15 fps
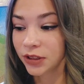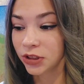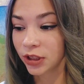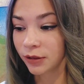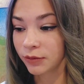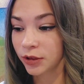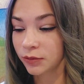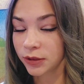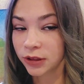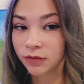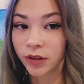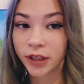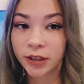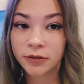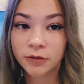встречаемся мы
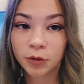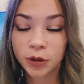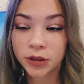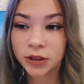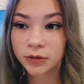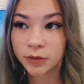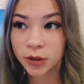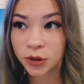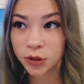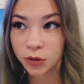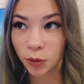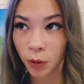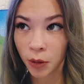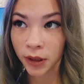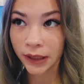с Варей
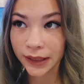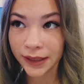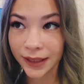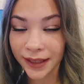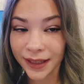8.40,